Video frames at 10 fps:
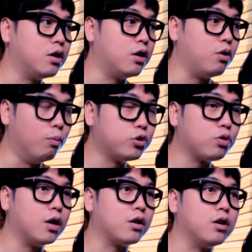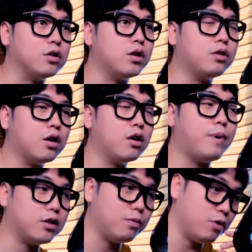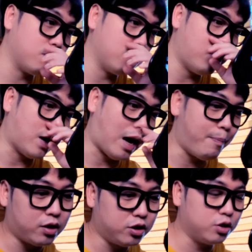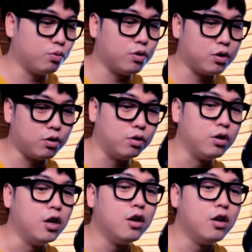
엄청나게 이제 혜택을 받으면서 막 아파트 지르고 그런